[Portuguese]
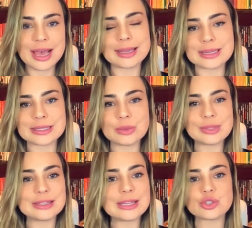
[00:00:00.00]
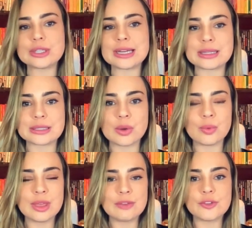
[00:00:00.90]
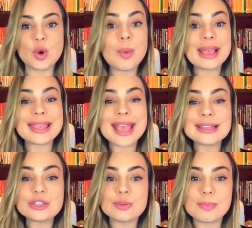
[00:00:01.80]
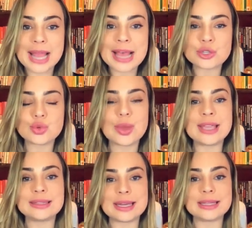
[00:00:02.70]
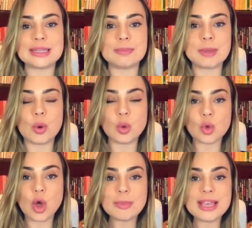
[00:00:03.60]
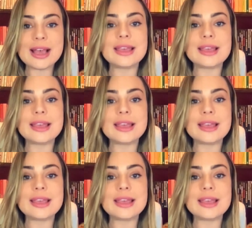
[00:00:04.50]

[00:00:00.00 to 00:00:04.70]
A questão da desoneração virou uma queda de braço entre a equipe econômica